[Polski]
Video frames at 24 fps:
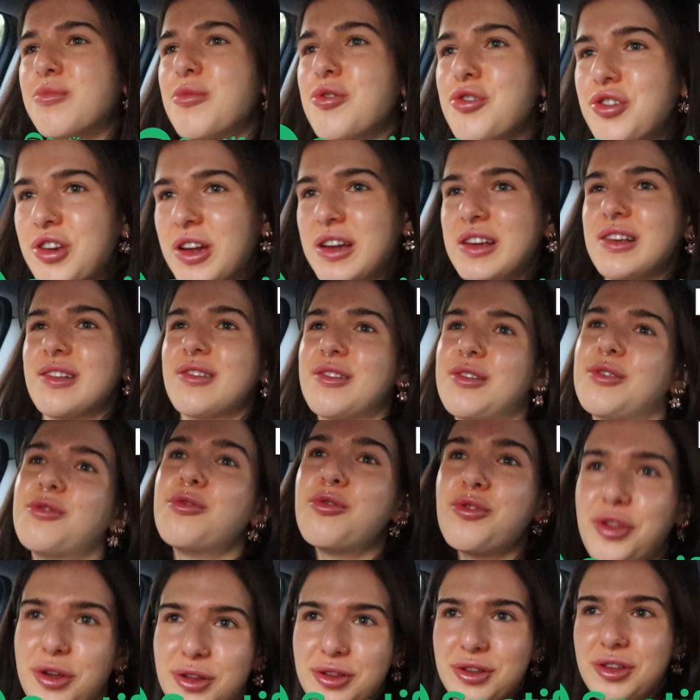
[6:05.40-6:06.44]
muszę
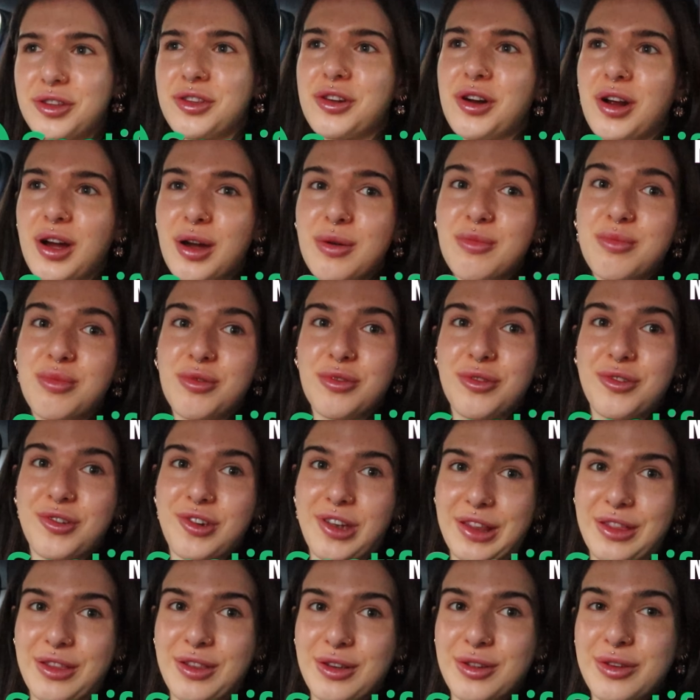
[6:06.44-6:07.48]
uciąć trochę
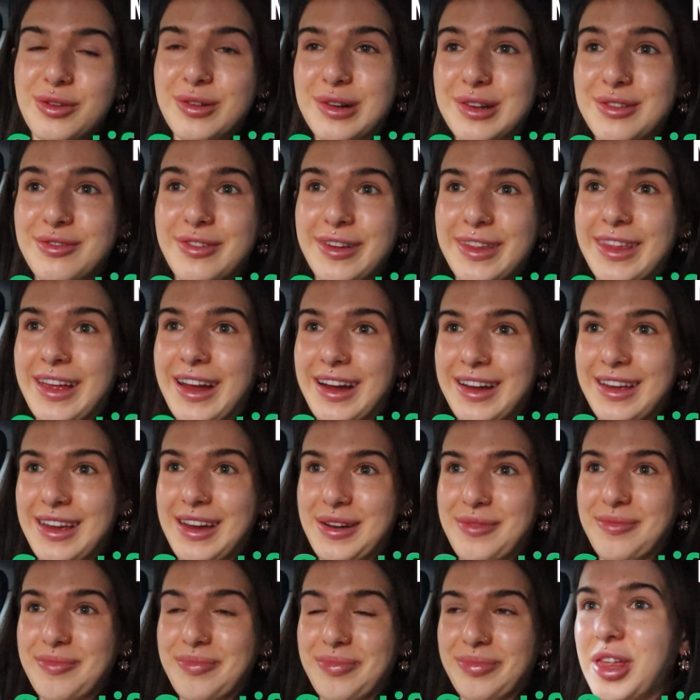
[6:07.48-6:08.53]
budżet, który
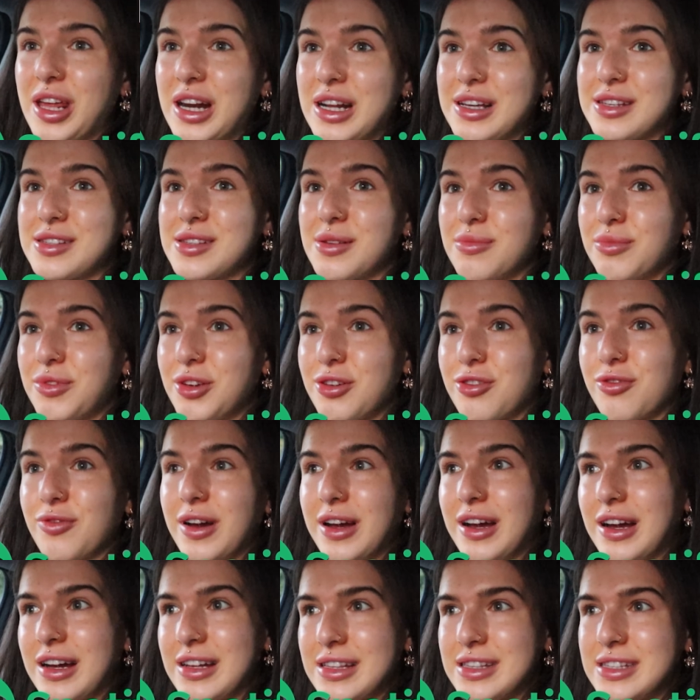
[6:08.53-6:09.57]
wydaję. Teraz są też
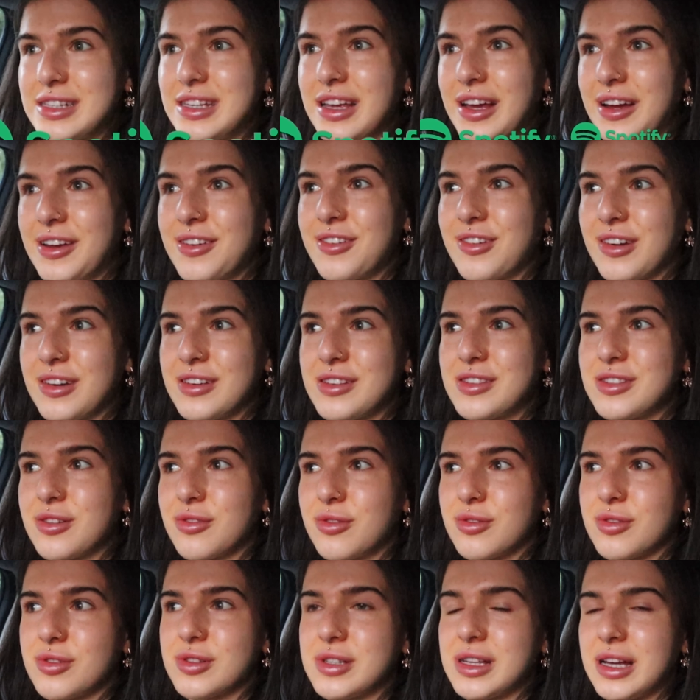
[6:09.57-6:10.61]
wakacje,
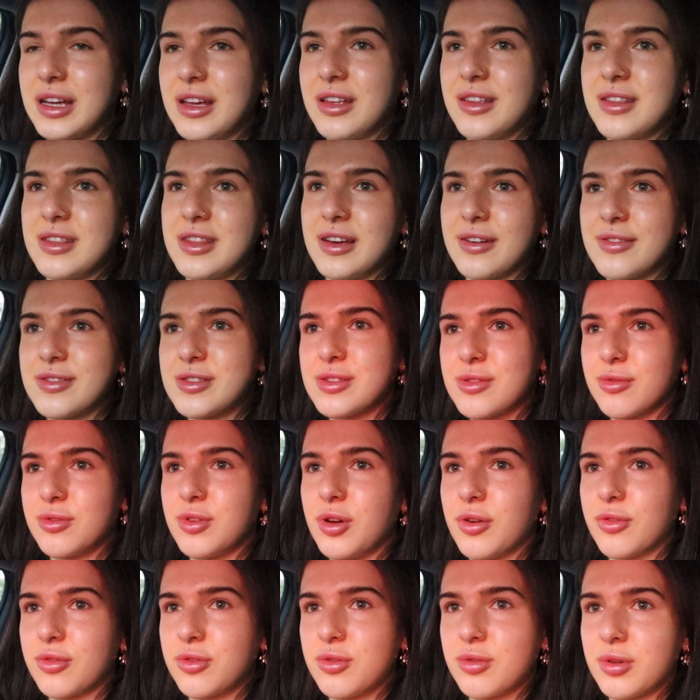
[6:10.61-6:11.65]
często zajęcia w
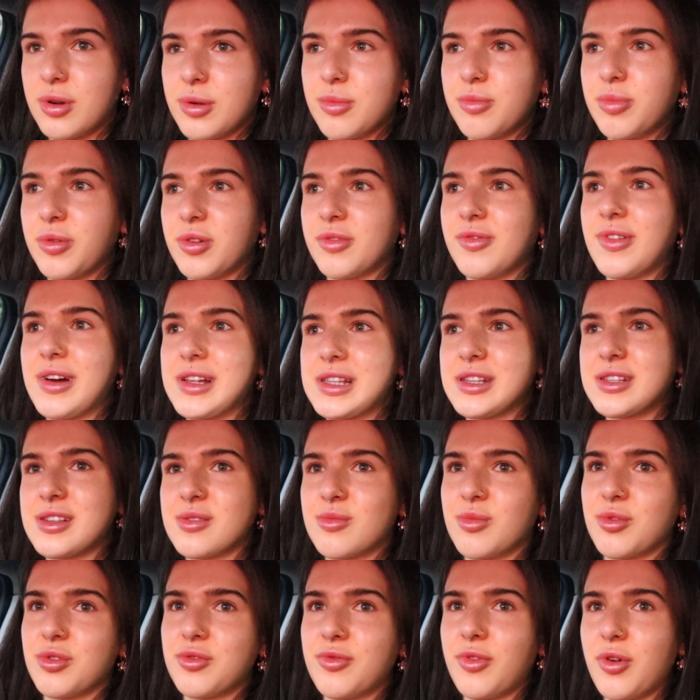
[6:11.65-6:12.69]
studio, w którym prowadzę,
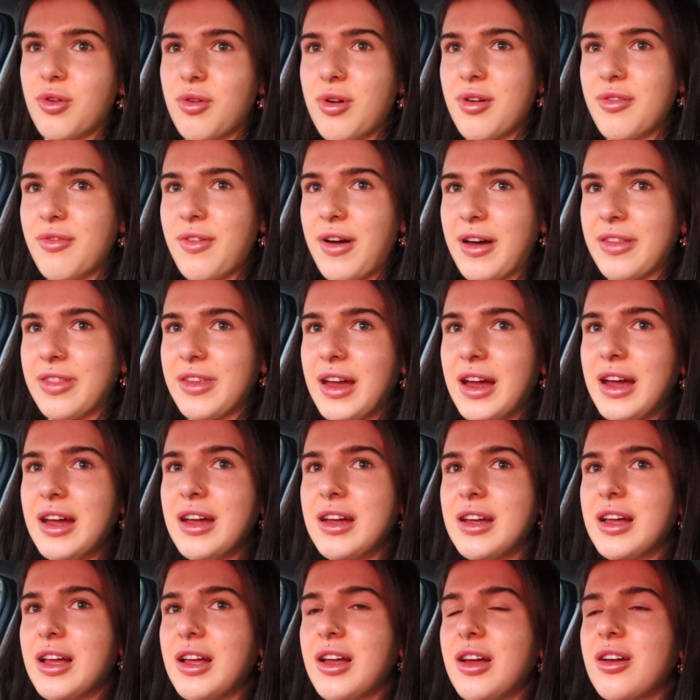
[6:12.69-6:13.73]
są odwoływane.
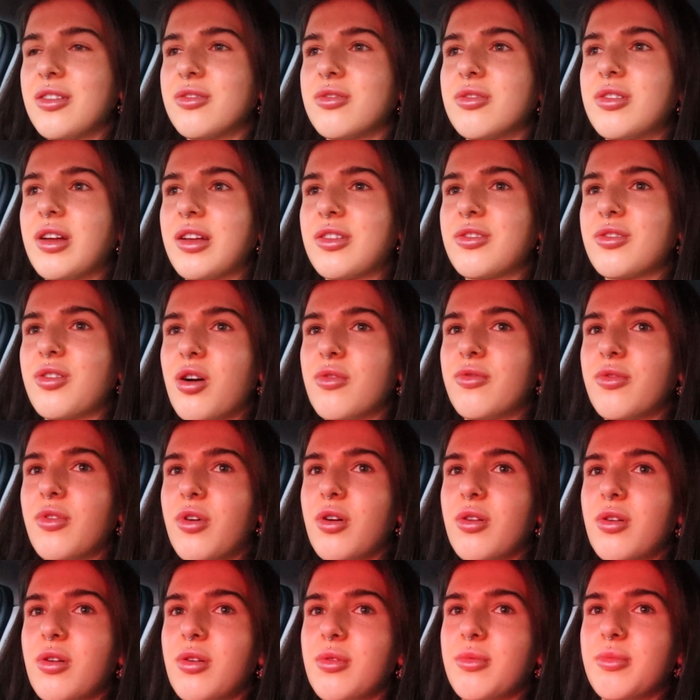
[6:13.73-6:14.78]

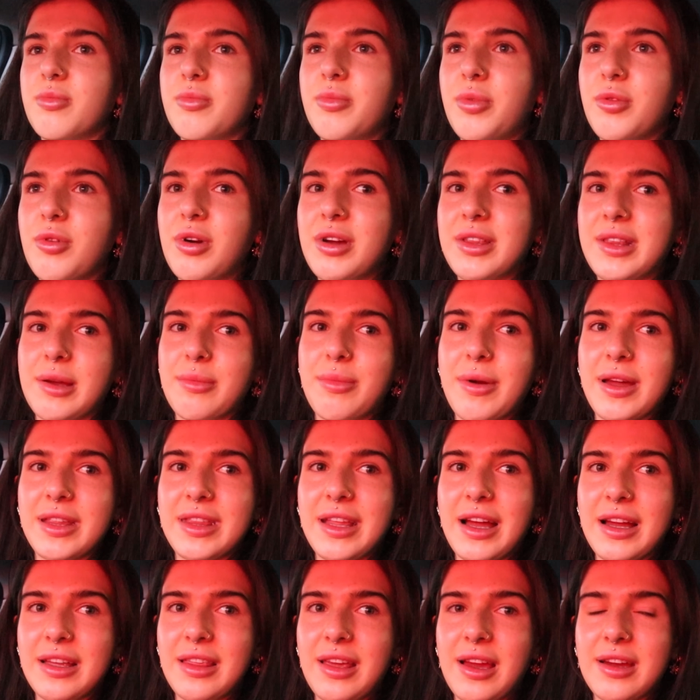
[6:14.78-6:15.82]
Dodatkowo były te
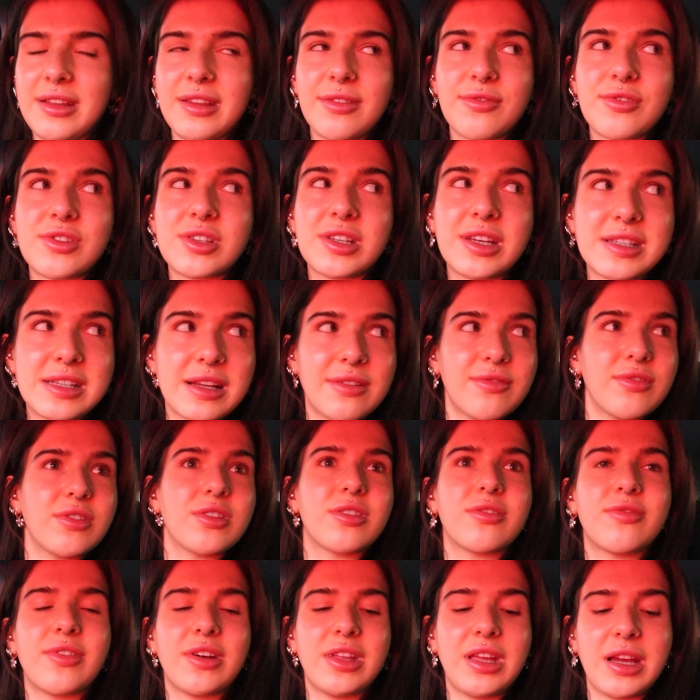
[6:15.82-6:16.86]
badania, te wszystkie
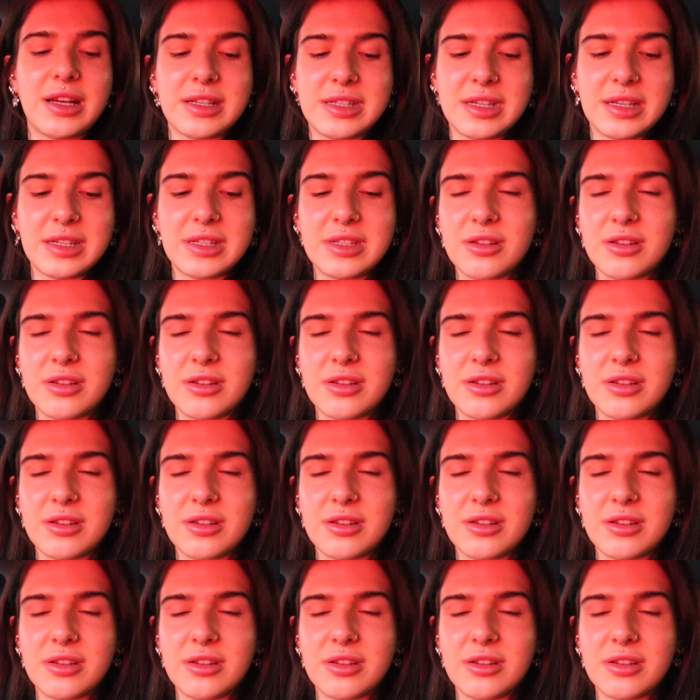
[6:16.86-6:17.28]
zawirowania ze